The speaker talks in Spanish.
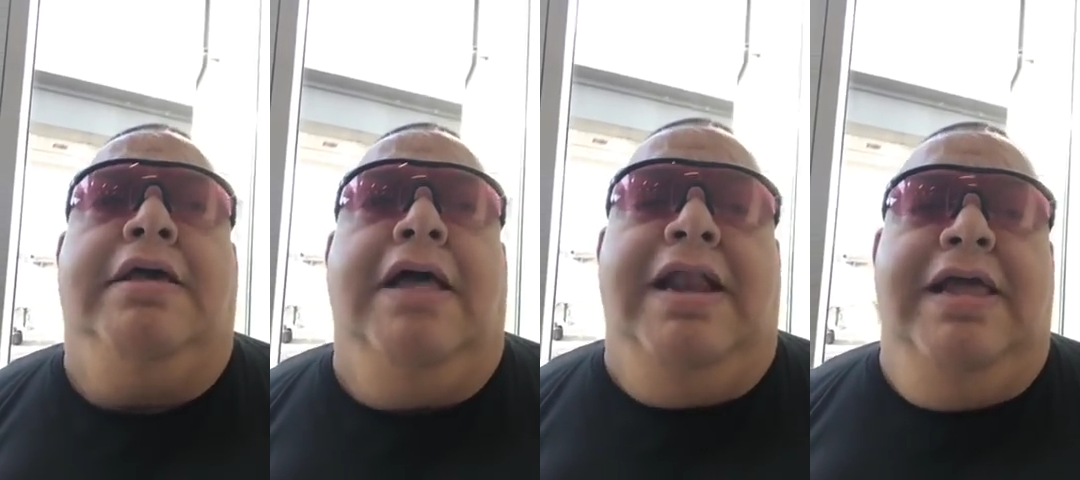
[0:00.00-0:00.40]

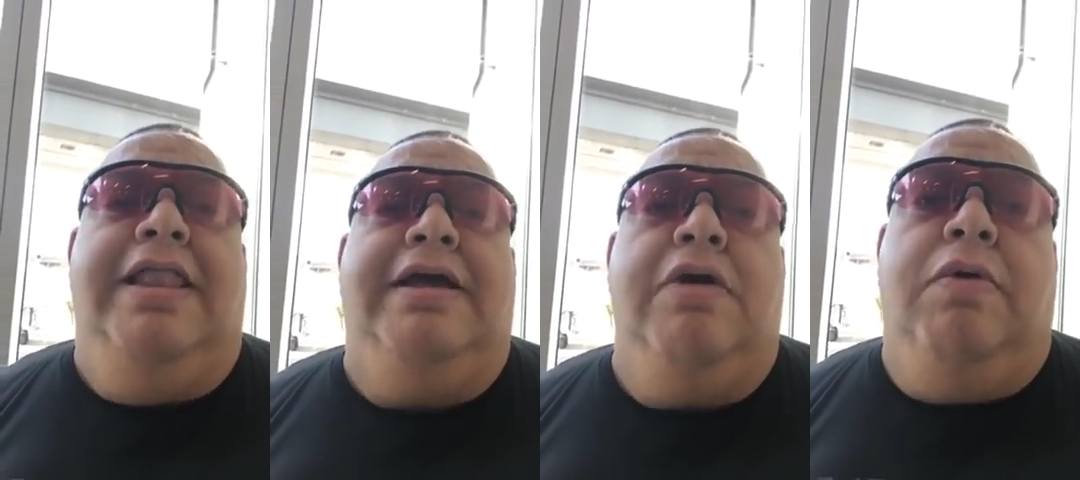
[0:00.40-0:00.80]

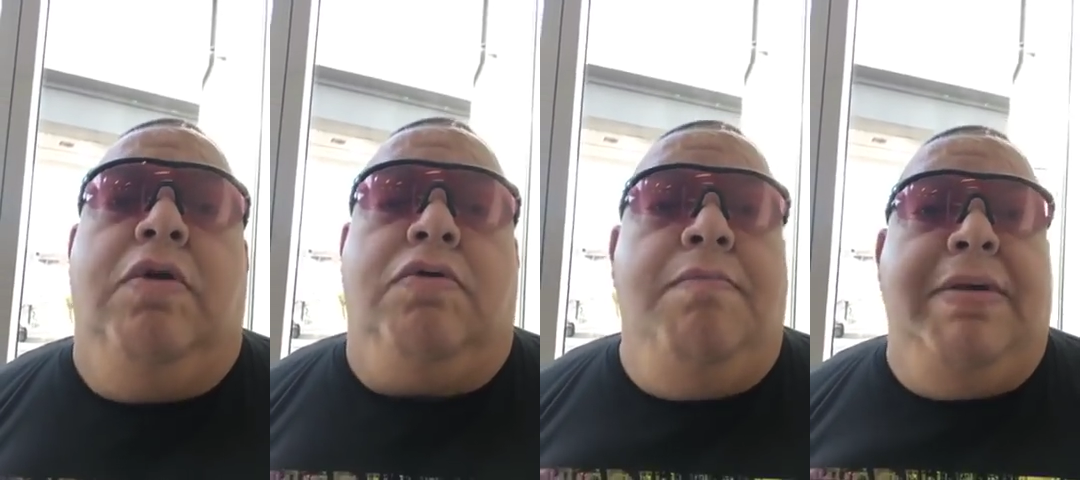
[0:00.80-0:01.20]
aliadas que
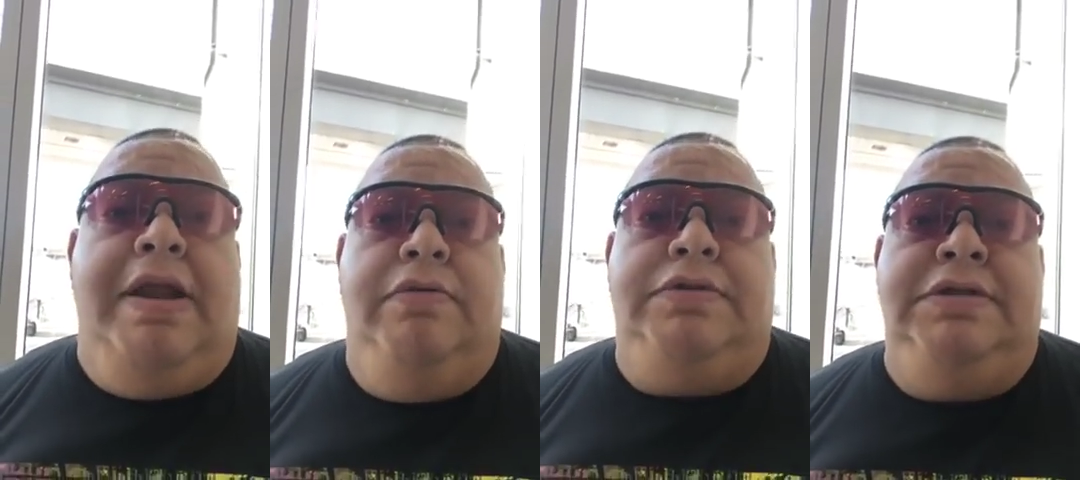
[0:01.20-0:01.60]
cuando rompa
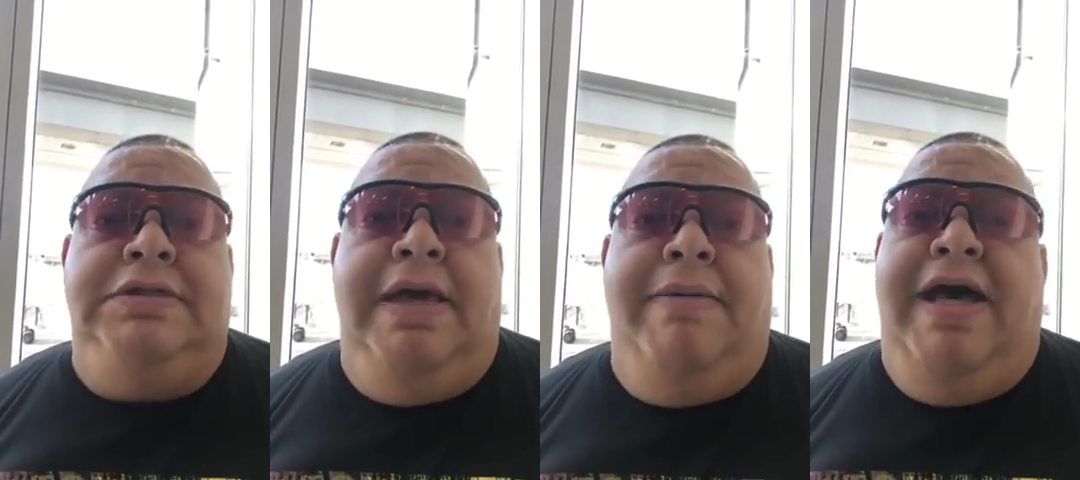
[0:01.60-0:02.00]
la
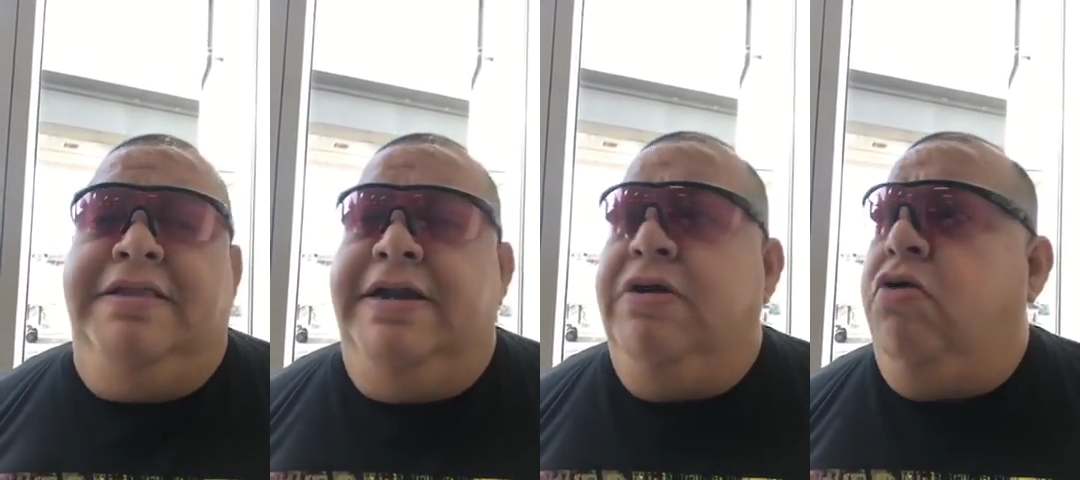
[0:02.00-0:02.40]
noticia vas
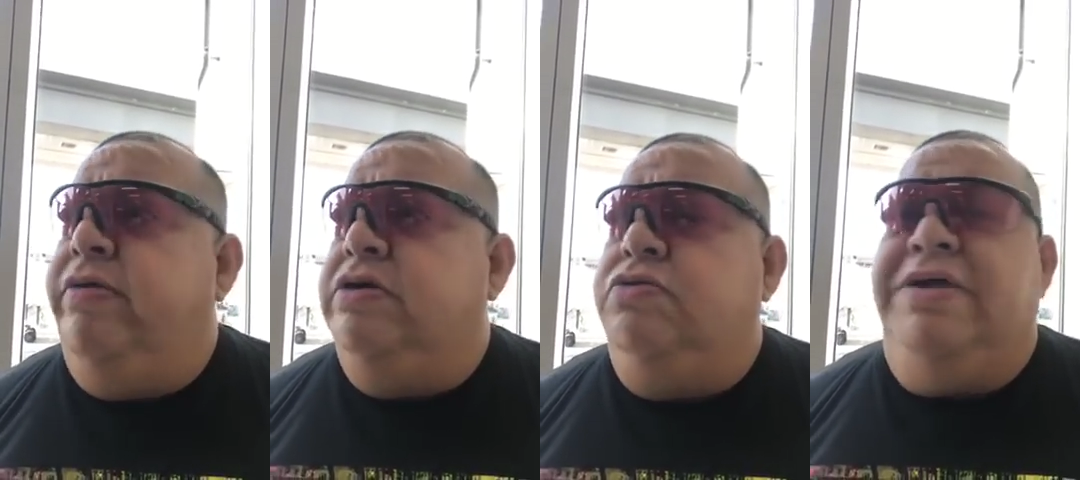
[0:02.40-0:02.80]
a tener
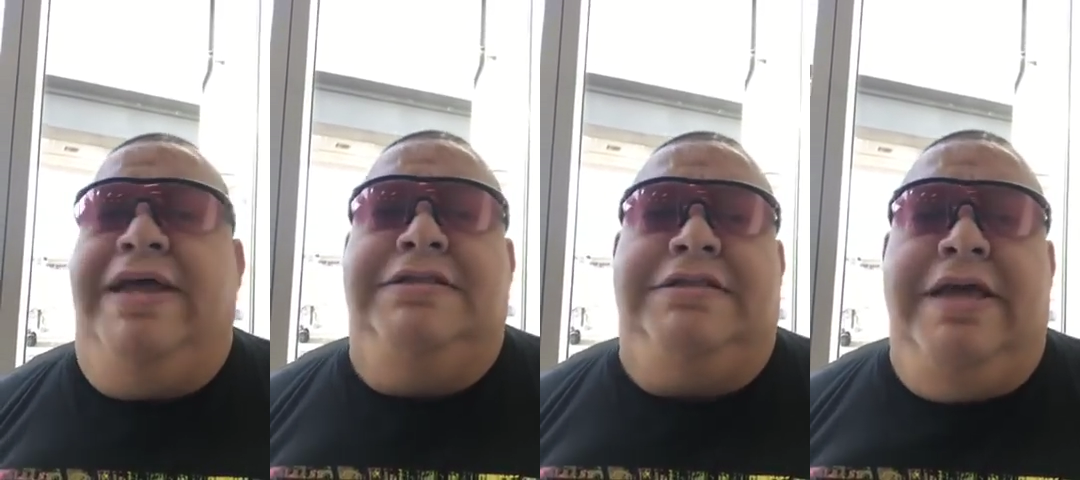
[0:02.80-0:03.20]

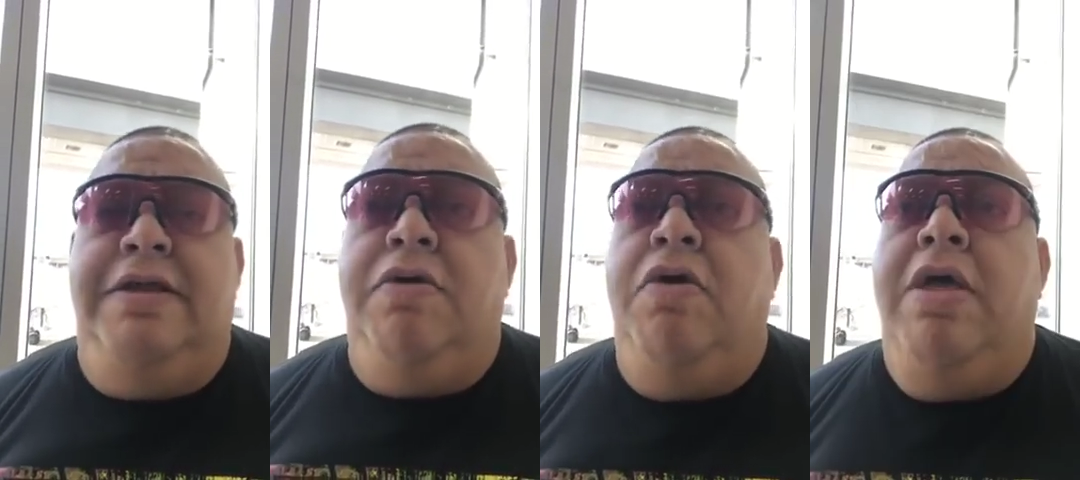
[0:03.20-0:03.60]
cobertura en
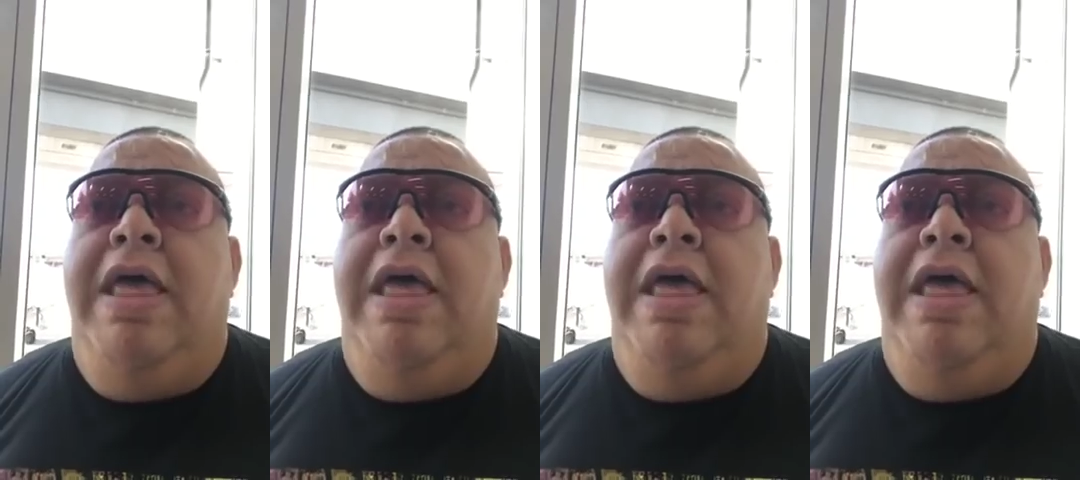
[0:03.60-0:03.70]
serio.